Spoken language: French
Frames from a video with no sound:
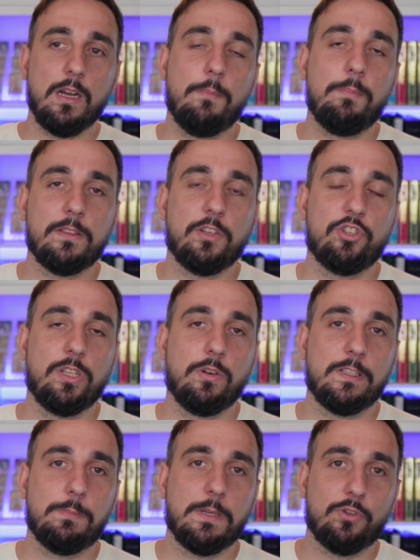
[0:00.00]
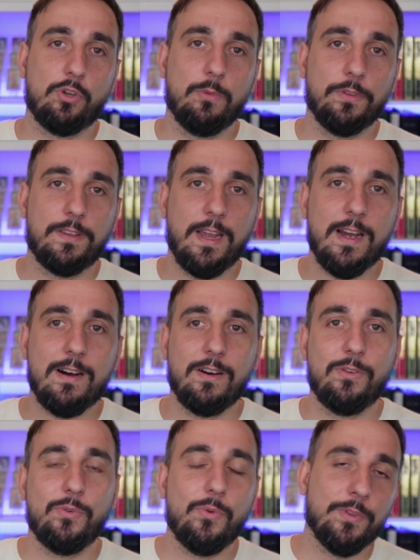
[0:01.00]
à partager dans l'espace commentaire
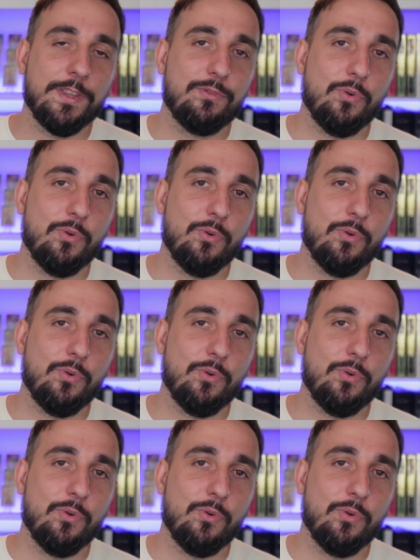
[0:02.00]
on